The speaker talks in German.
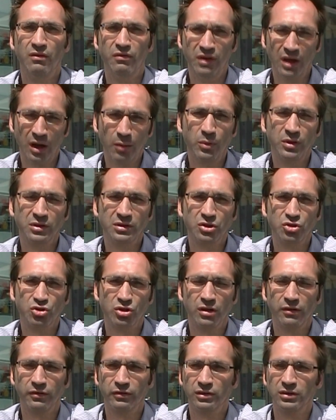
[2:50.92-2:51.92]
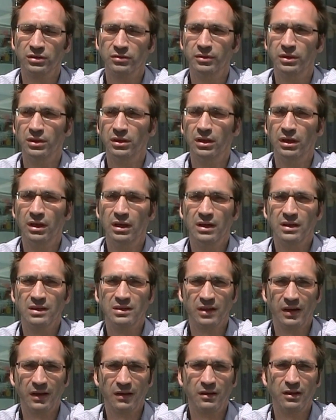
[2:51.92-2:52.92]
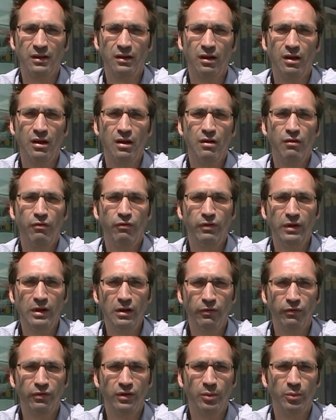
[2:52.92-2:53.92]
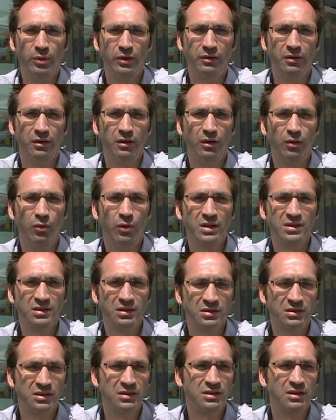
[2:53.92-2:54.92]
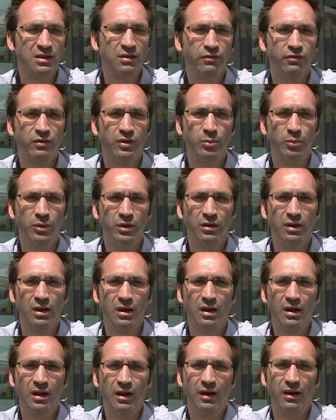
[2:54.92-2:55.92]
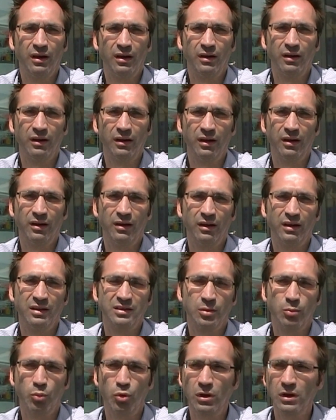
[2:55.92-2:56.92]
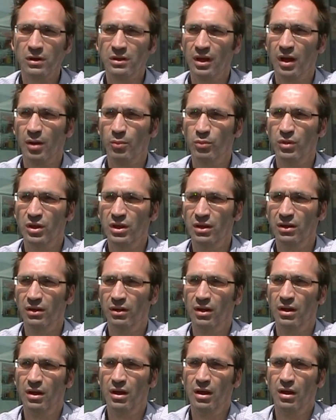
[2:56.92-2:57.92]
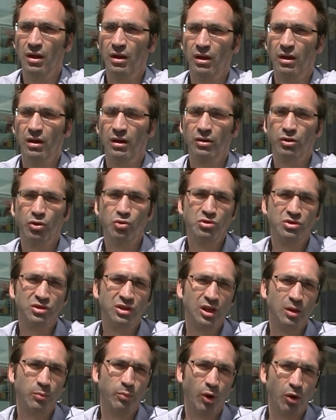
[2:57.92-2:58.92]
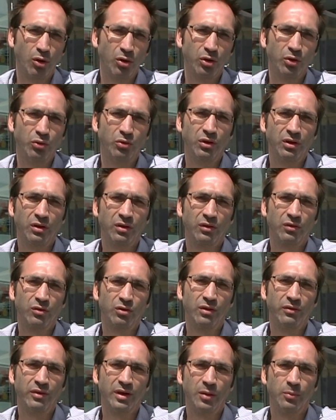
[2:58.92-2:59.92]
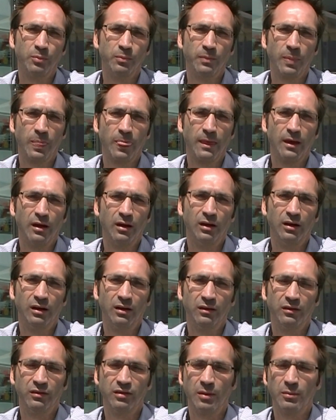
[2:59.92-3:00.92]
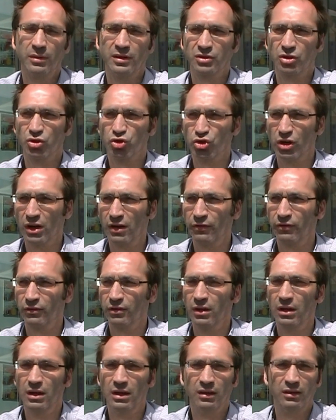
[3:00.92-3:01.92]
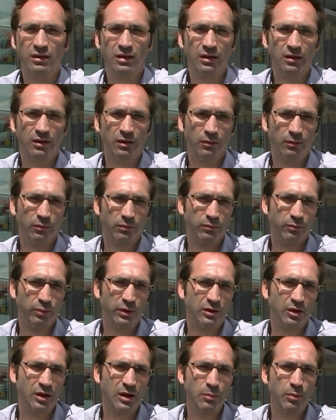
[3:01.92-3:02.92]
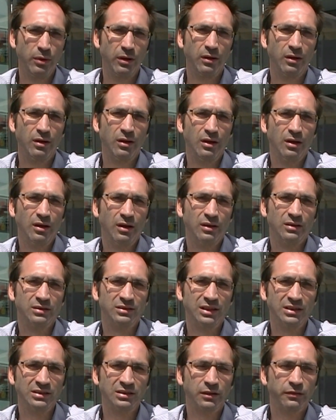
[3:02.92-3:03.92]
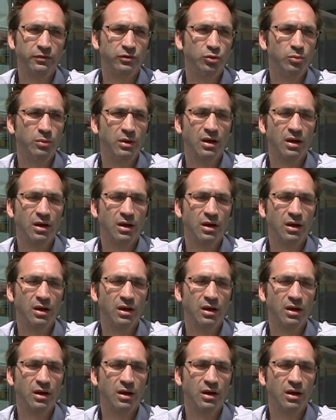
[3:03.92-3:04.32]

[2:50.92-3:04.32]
Wir haben es geschafft, dass wir seither viele Firmen, ortsansässige Firmen, äh, äh, es ermöglicht haben, hier äh, günstige Baugründe zu erwerben. sie haben es geschafft, die Betriebe sesshaft zu